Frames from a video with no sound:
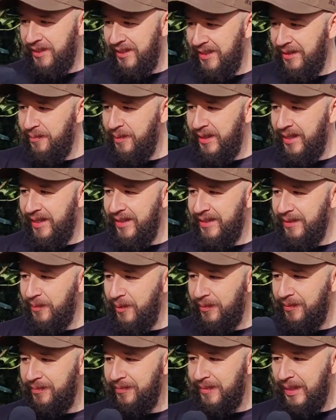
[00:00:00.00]
sí. ¿De
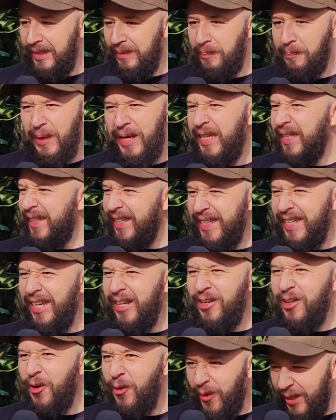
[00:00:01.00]
cuánto? para ti
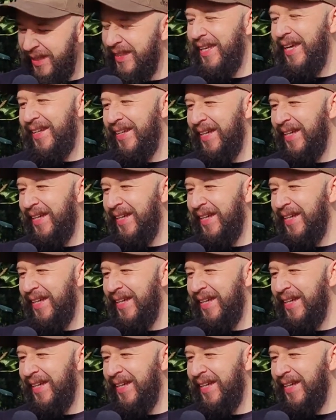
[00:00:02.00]
del 90.